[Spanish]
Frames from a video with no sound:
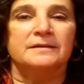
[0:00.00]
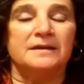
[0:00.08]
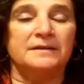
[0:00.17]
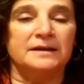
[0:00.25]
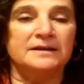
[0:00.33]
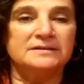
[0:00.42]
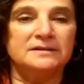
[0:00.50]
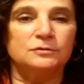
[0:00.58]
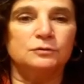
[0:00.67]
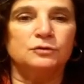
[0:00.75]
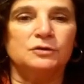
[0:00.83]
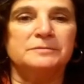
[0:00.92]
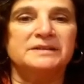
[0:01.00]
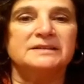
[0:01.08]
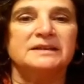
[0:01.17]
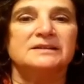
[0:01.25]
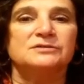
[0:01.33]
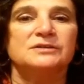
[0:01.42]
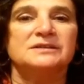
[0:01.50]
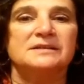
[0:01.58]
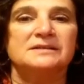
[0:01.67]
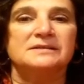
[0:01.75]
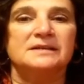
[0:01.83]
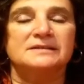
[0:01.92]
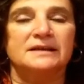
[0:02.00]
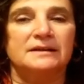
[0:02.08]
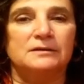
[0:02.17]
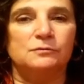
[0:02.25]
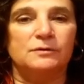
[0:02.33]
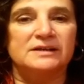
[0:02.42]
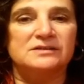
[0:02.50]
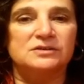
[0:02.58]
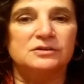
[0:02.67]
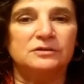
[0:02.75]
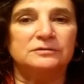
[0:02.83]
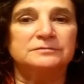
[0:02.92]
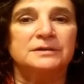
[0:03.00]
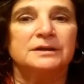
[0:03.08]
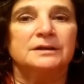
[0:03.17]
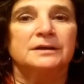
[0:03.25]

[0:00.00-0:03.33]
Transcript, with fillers: Desde el Instituto de Investigaciones en Ciencias de la Educación